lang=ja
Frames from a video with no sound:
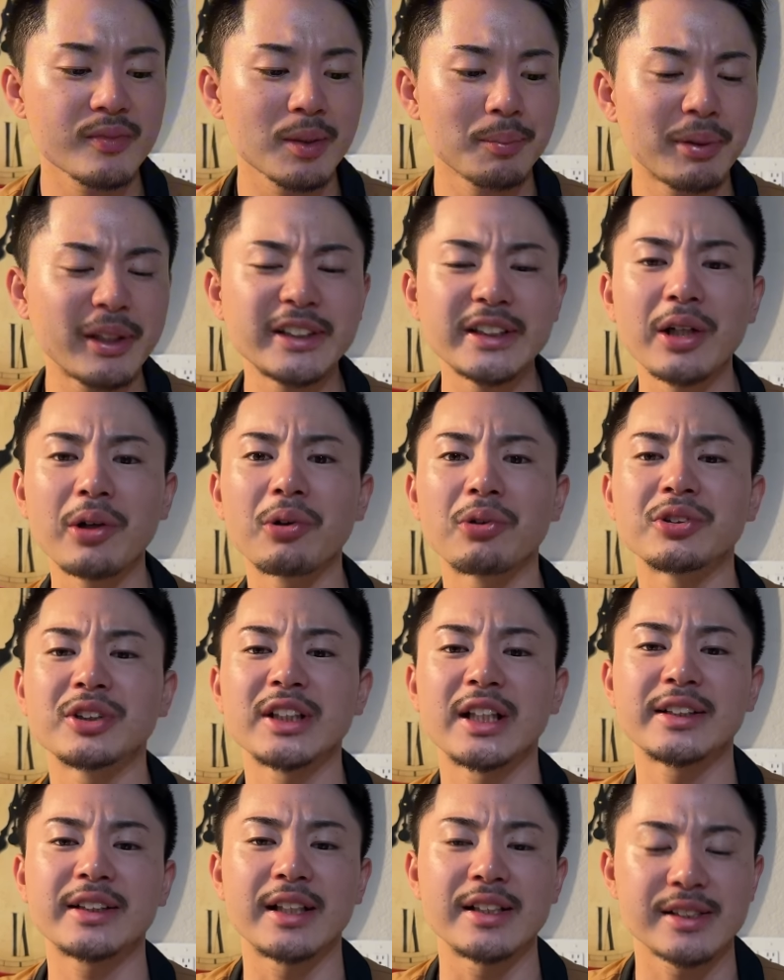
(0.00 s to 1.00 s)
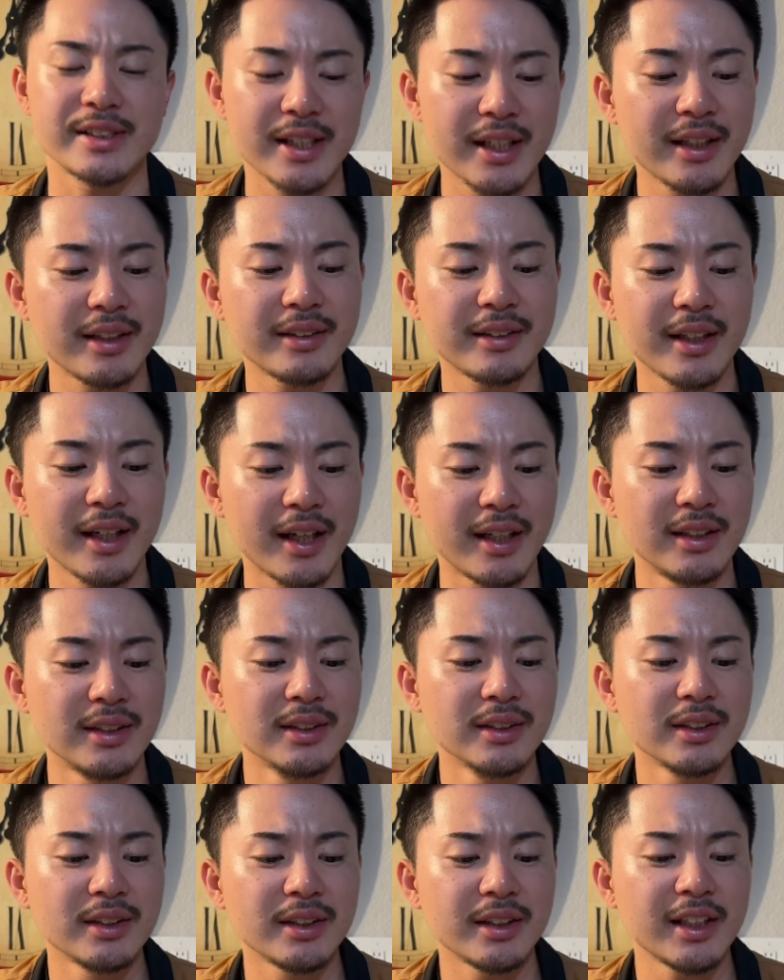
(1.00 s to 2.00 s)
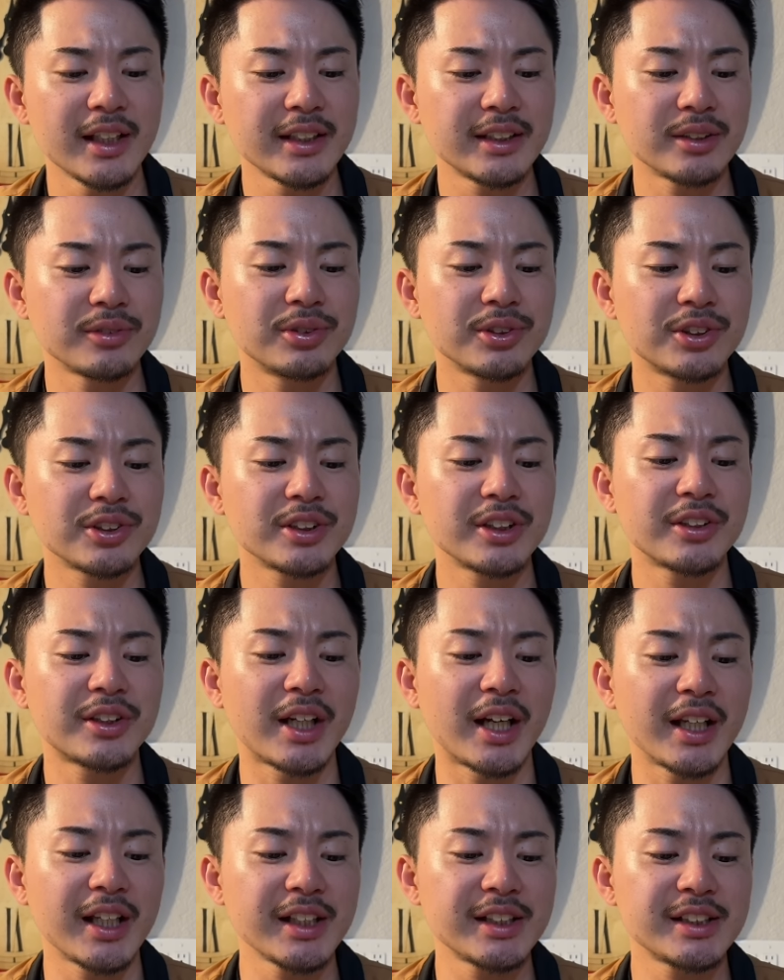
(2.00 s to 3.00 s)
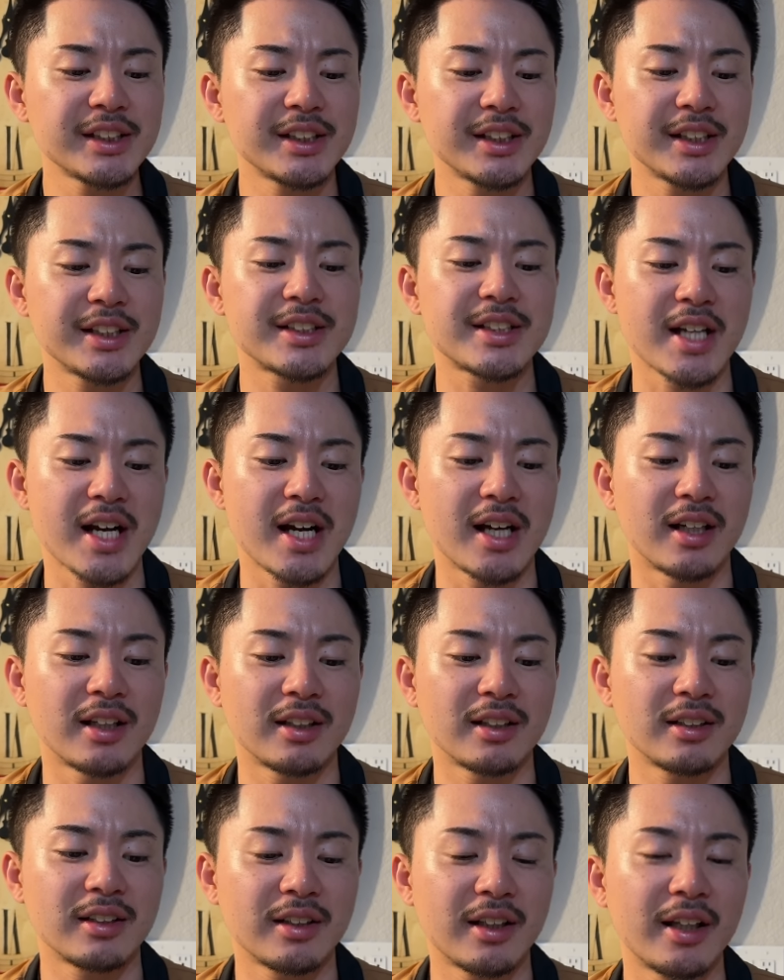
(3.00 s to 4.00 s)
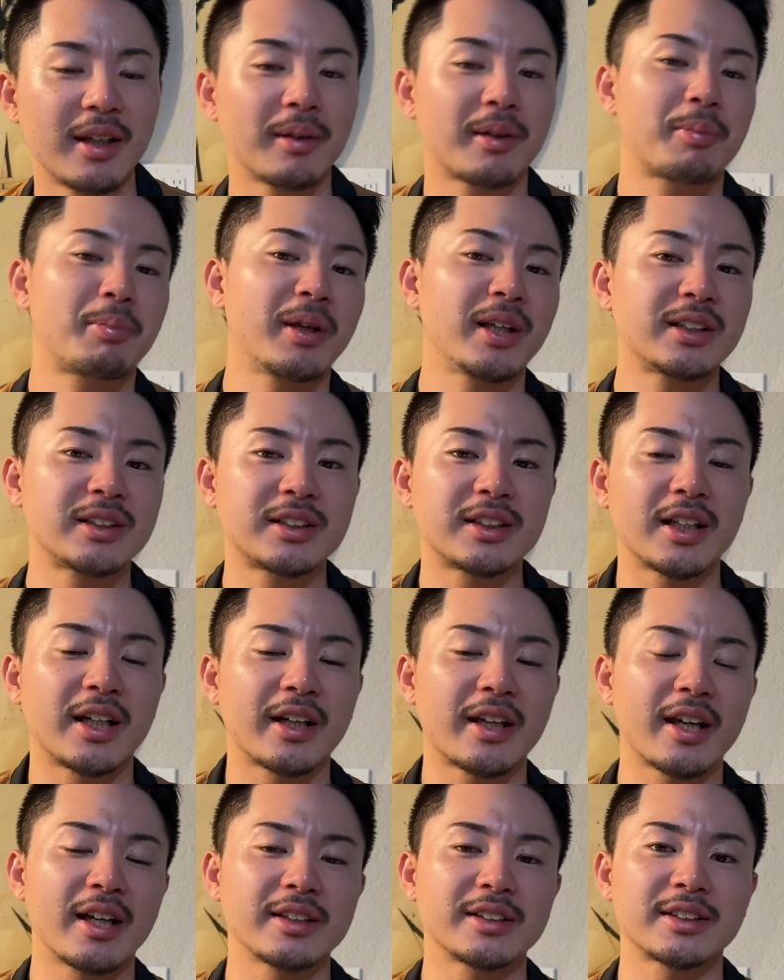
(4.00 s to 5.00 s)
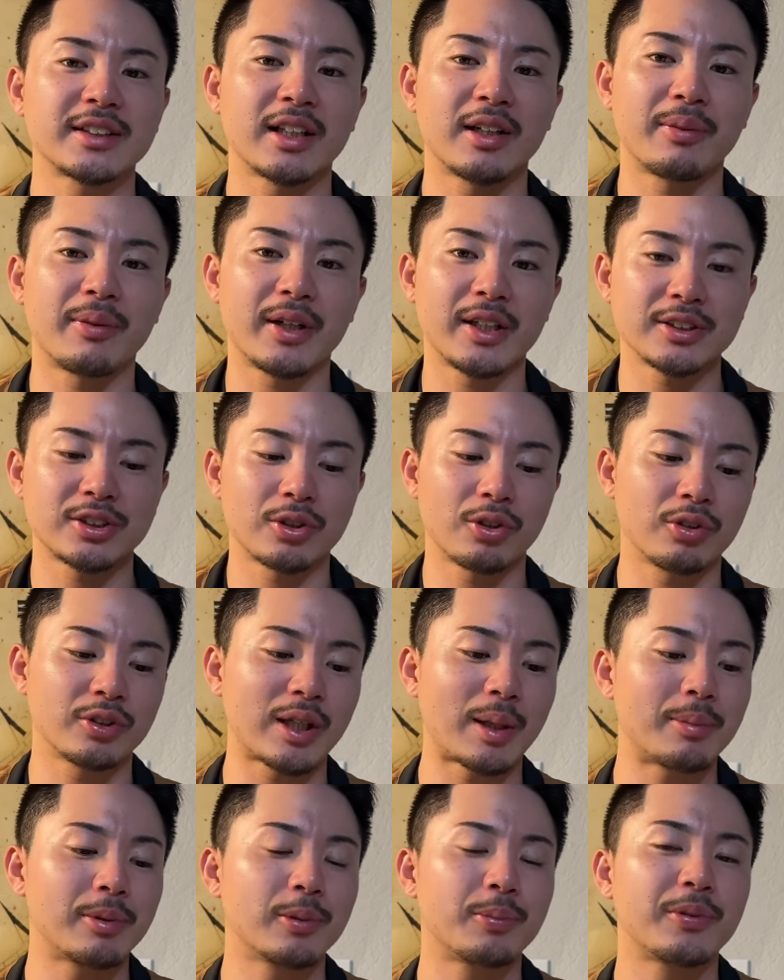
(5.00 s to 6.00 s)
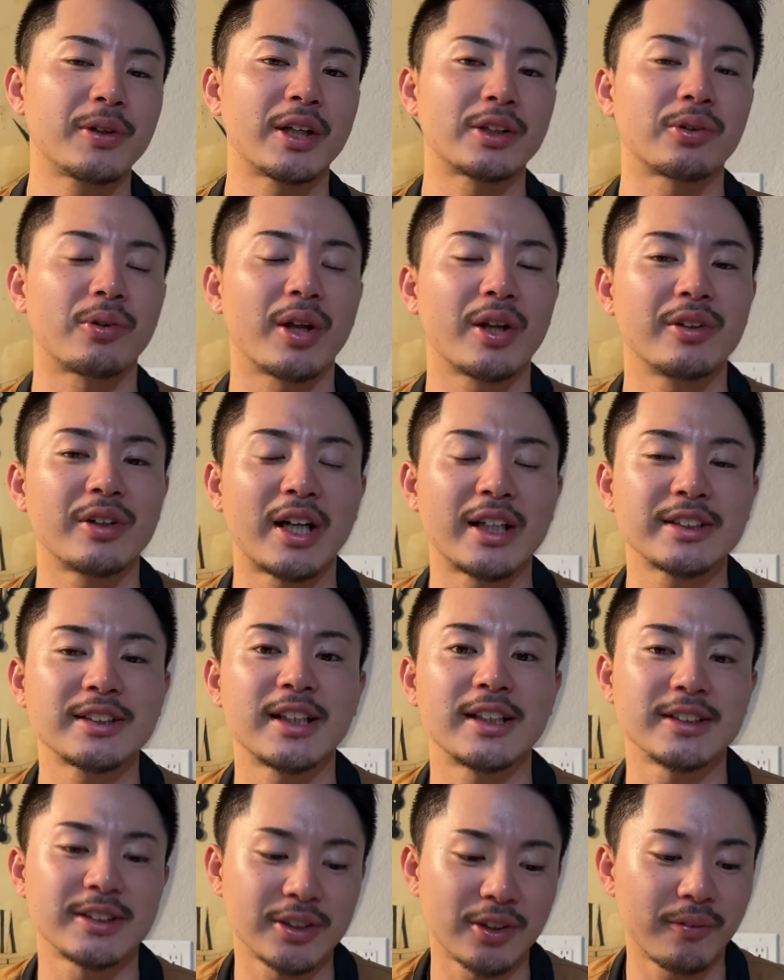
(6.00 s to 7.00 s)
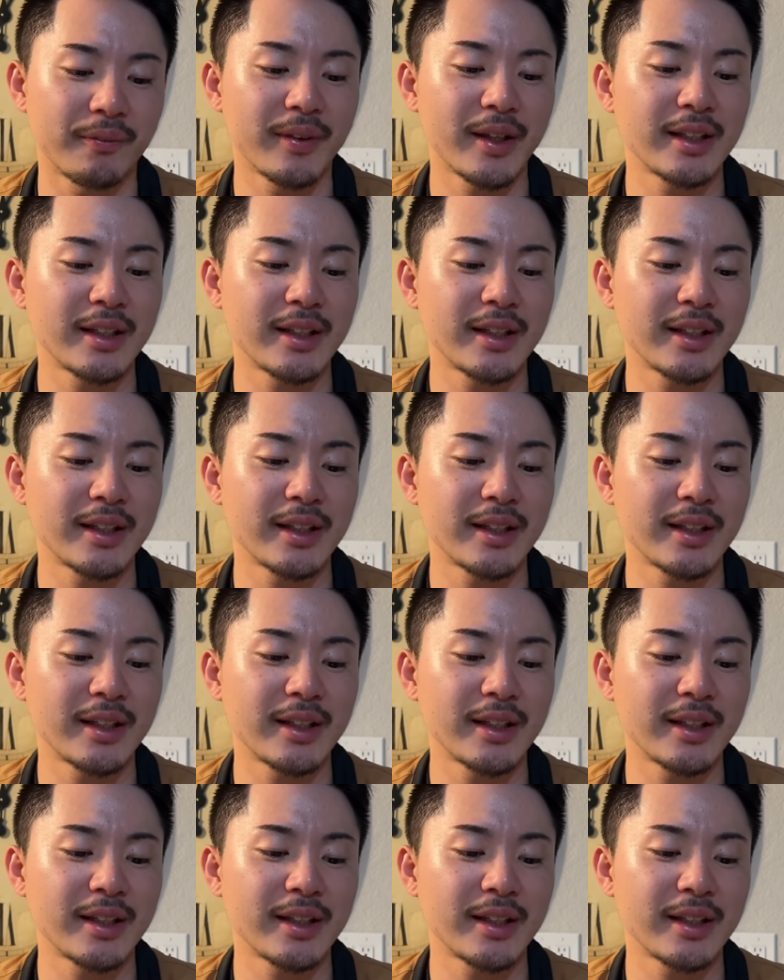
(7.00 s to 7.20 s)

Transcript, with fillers: ピッチャーゴロ打っちゃったんですね。で、普通で言ったら、1、2、3、えー、ピッチャー、キャッチャー、ファーストのダブルプレー取れるはずなんですよ。